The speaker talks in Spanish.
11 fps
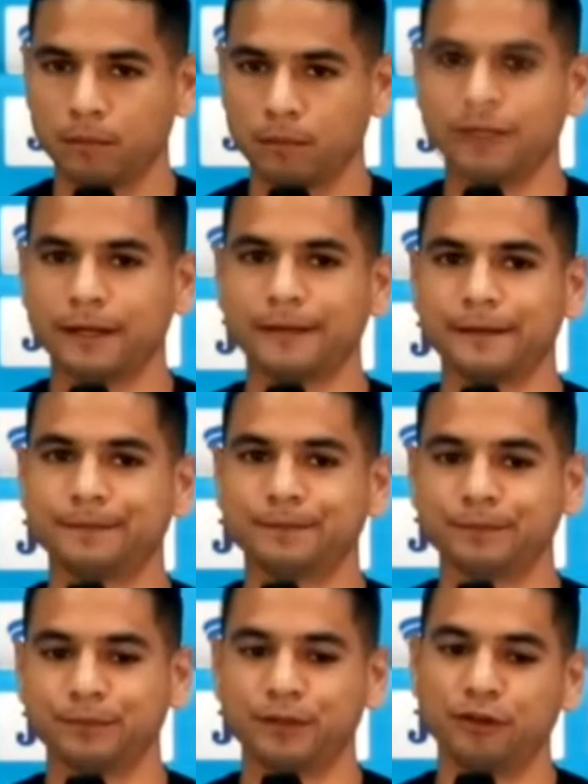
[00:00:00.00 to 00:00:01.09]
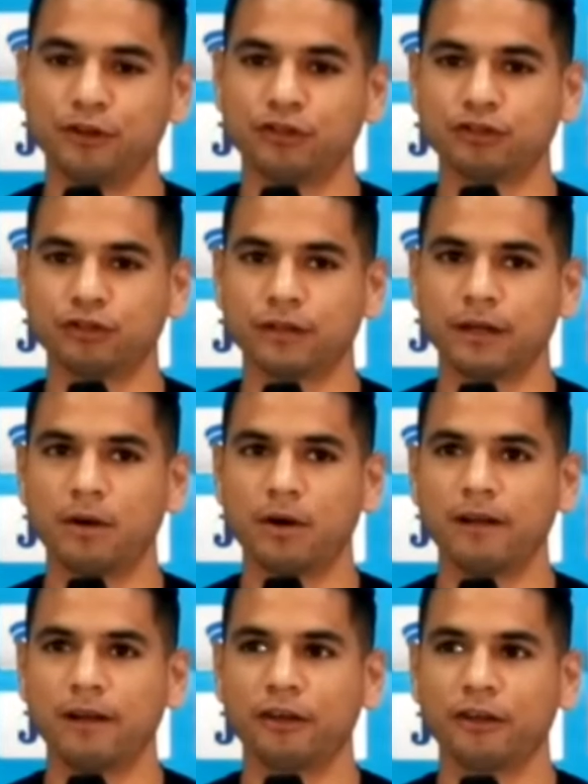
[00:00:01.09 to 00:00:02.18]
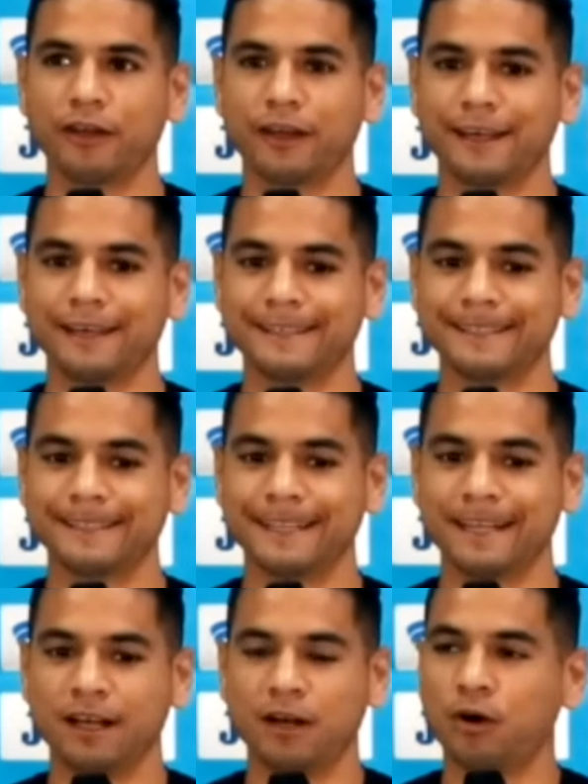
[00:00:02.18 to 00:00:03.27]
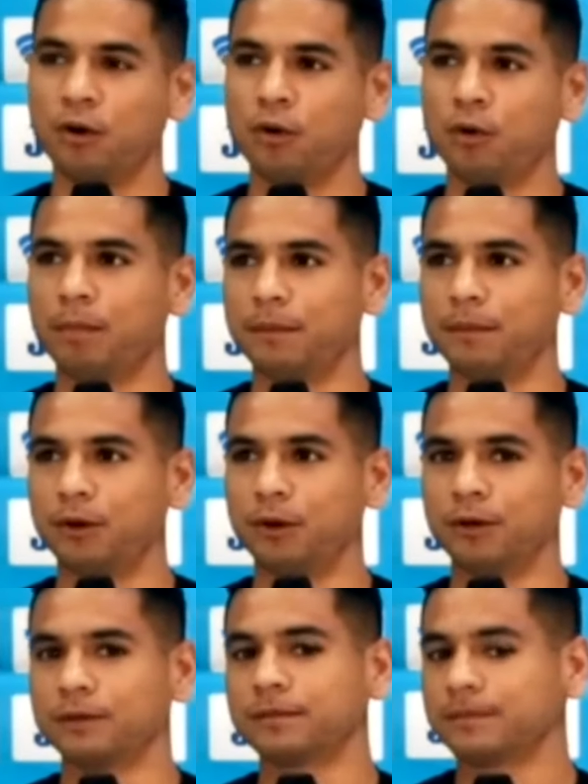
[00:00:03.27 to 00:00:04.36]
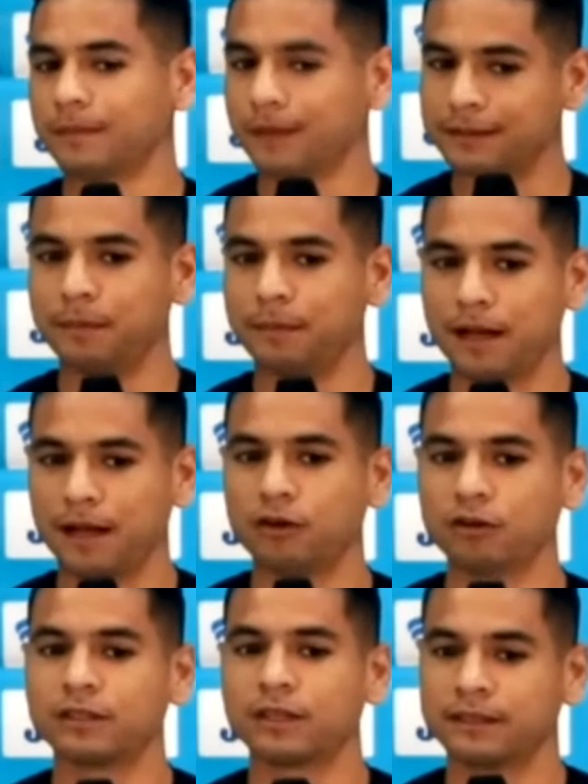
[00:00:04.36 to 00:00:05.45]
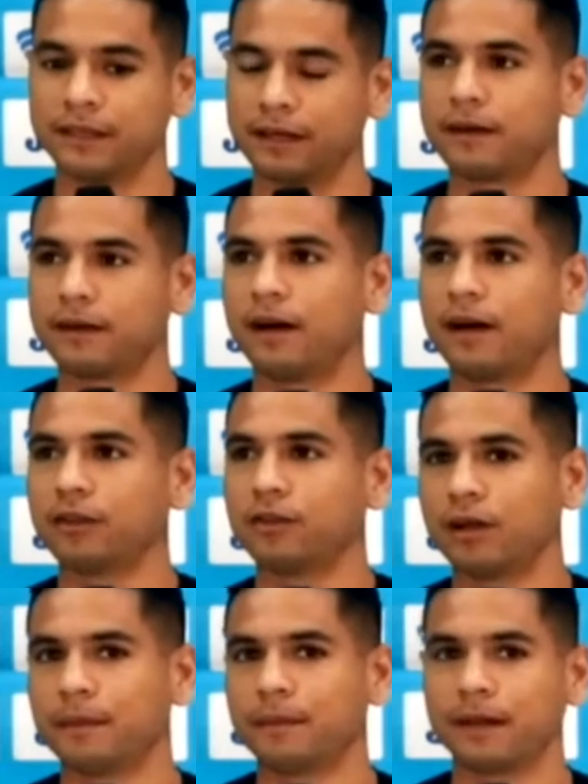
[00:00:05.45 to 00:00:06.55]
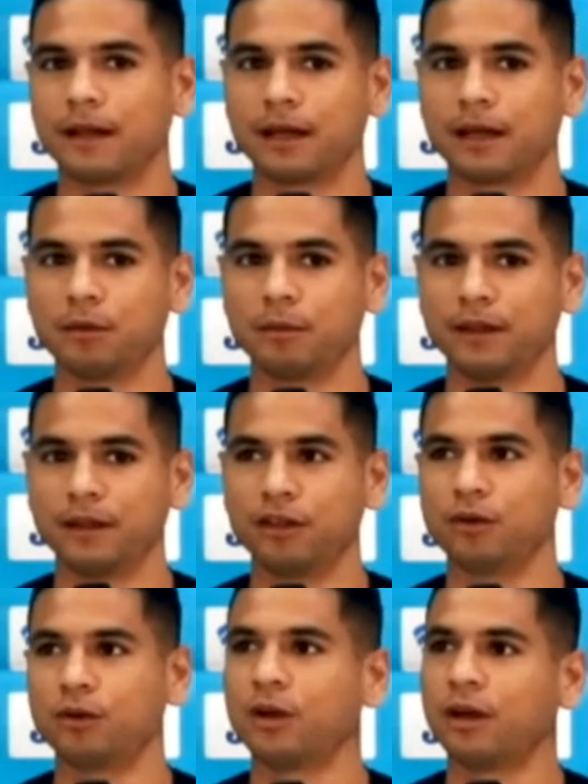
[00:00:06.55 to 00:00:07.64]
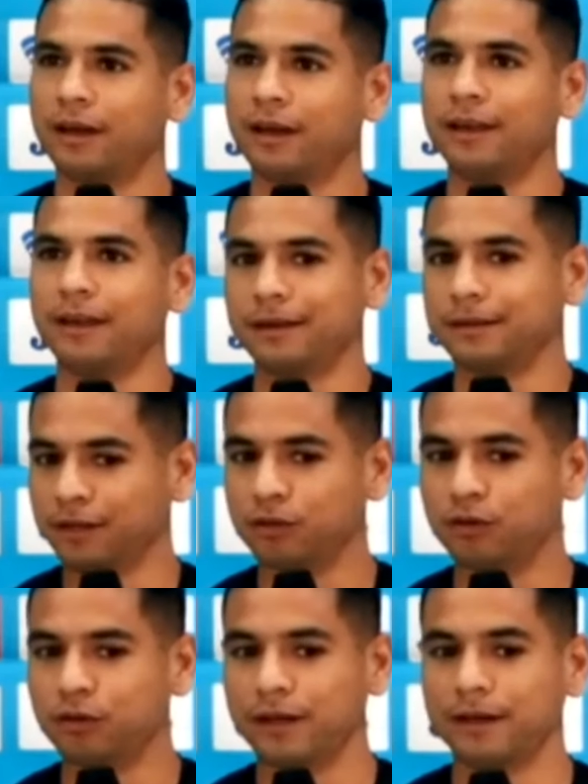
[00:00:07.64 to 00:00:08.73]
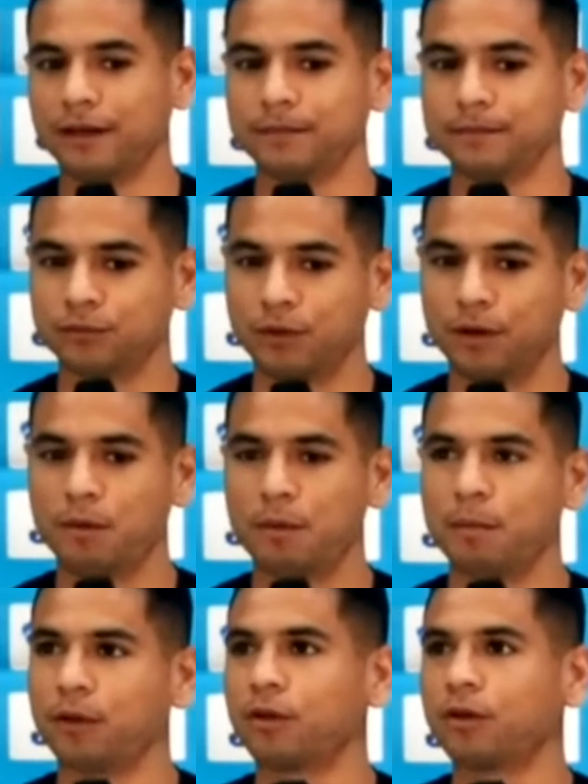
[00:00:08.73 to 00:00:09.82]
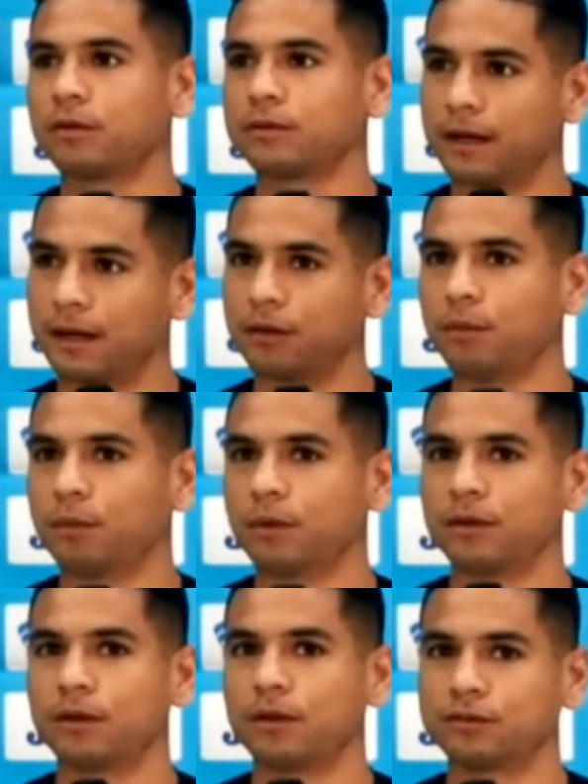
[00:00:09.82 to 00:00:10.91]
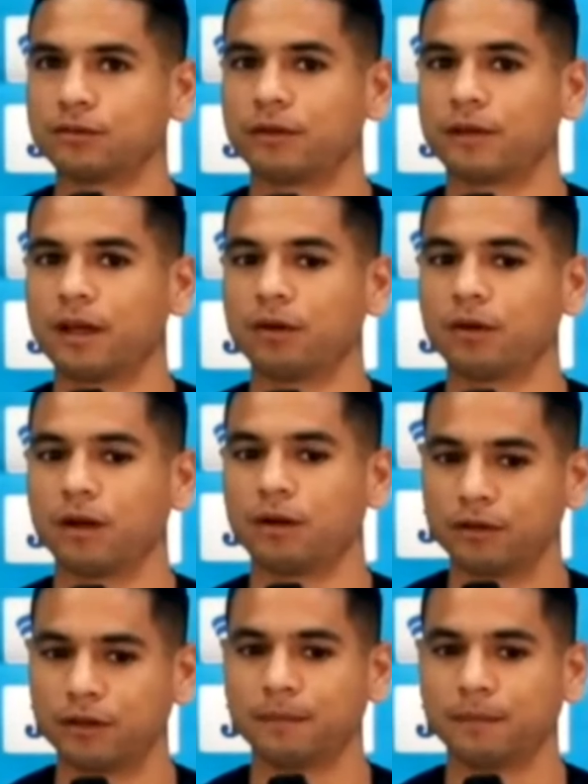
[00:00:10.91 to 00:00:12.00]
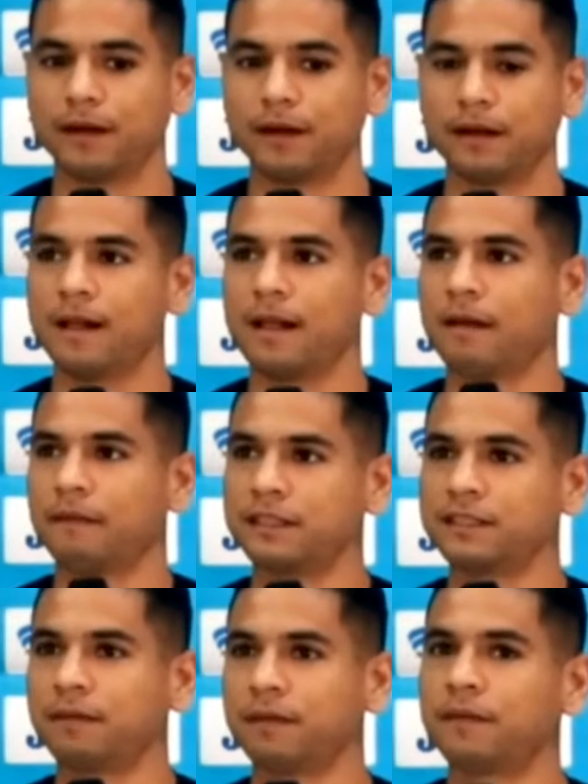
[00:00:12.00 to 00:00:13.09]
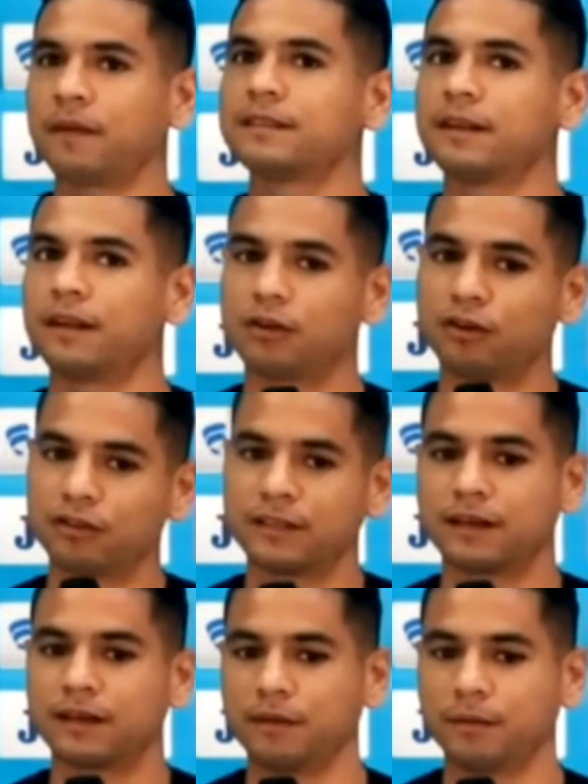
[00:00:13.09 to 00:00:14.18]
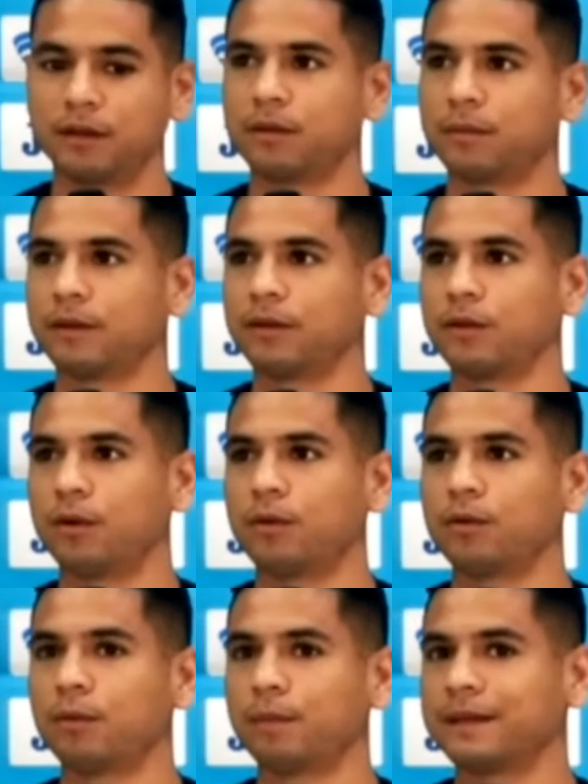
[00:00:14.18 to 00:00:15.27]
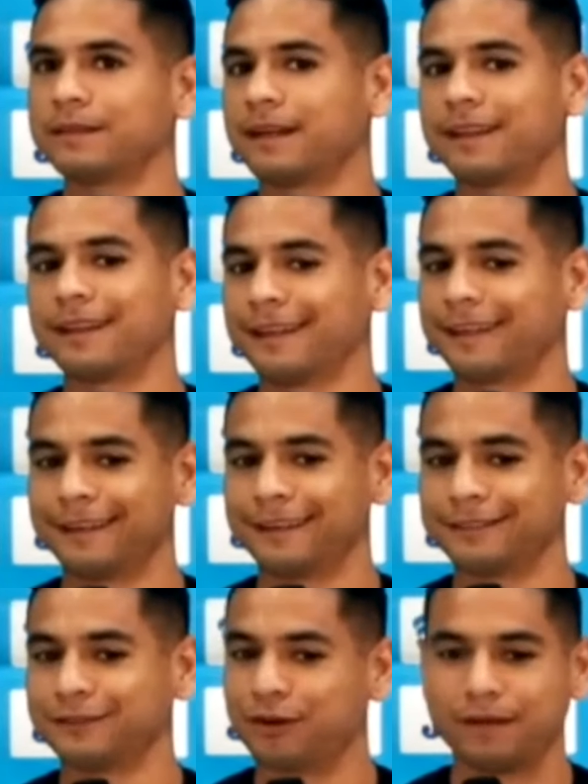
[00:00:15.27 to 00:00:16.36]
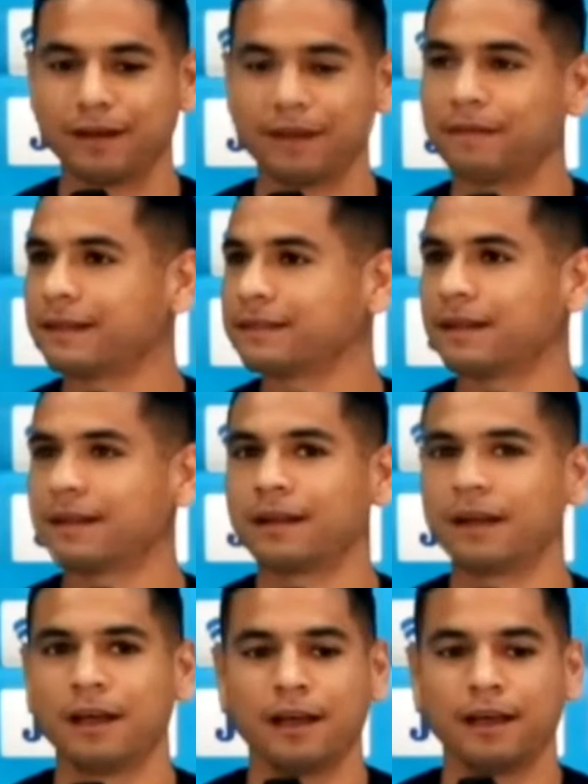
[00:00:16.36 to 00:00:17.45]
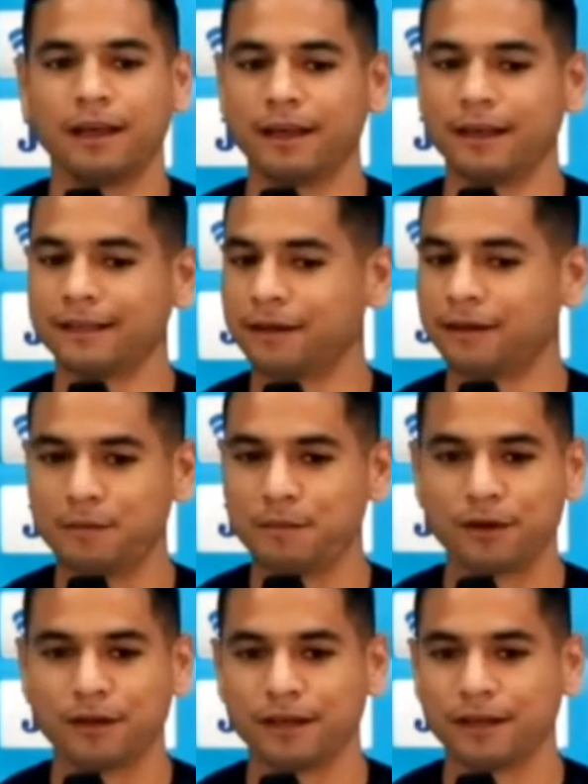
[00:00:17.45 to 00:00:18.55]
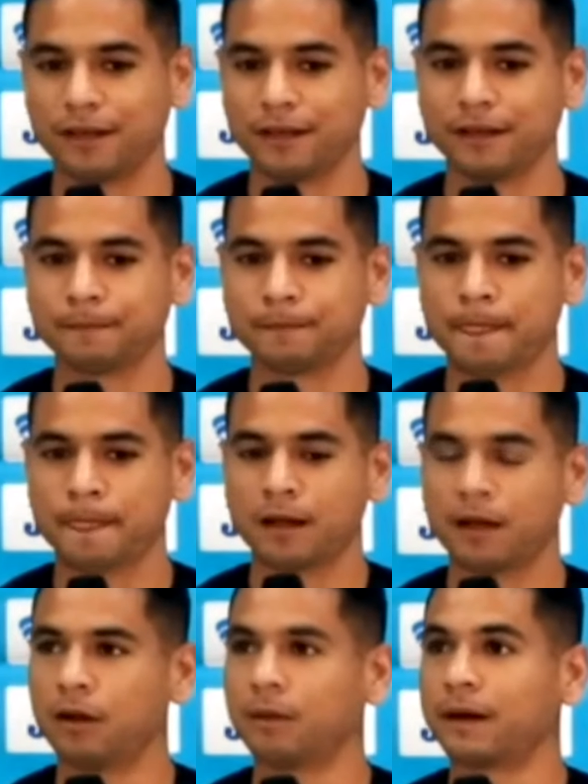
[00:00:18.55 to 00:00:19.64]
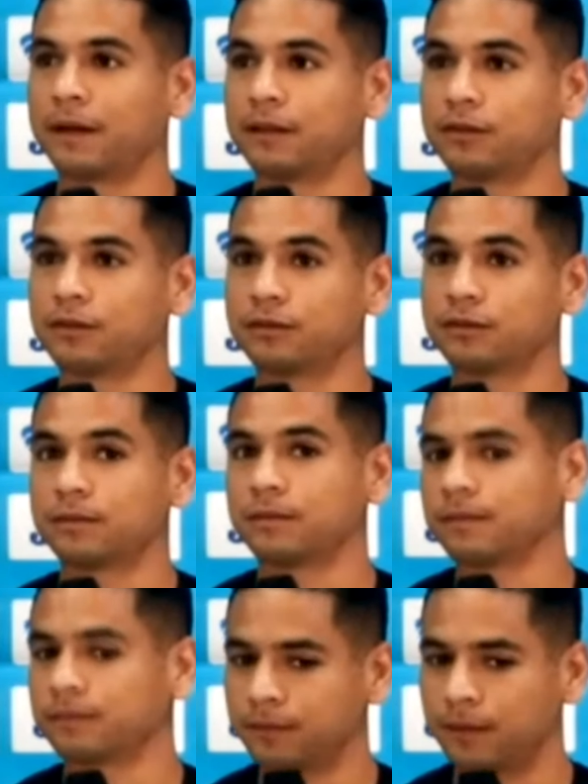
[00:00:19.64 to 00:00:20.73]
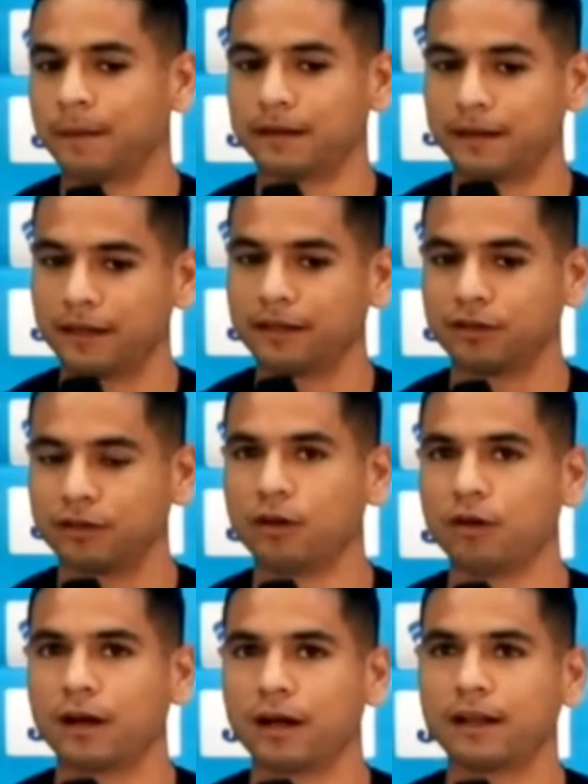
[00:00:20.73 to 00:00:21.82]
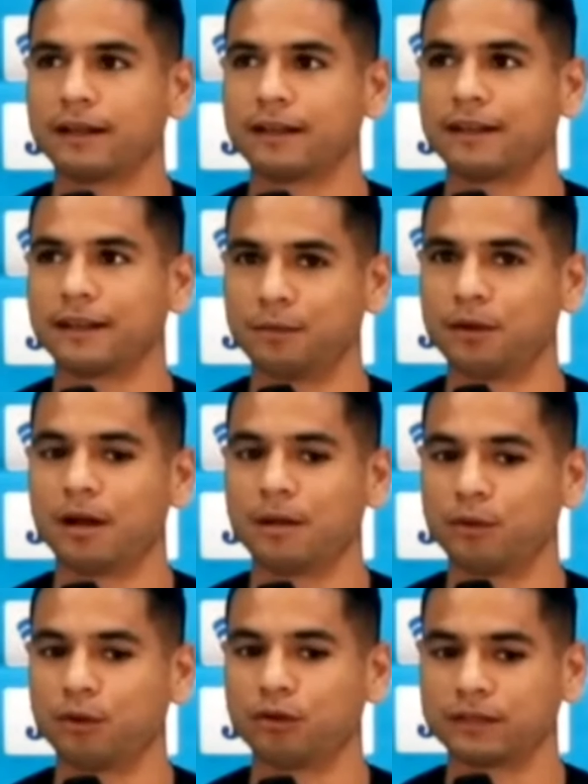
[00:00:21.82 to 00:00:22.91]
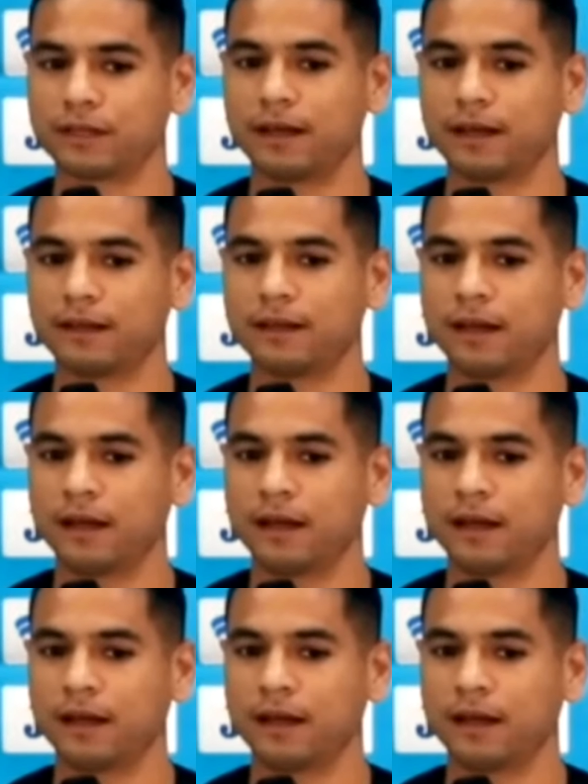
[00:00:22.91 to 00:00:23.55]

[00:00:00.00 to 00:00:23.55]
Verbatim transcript: Eh, bueno, nosotros hemos hablado de que ocupamos hacer bien las cosas, seguir trabajando de la manera que hemos venido. Eh, siento que no hemos podido sacar dos buenos resultados. La última fecha FIFA y seguir con ese rendimiento, pero pues, no, no pensar de que son rivales fáciles, eh, sabemos que, que, los partidos, aparte que son de local, que tenemos el apoyo de nuestra gente,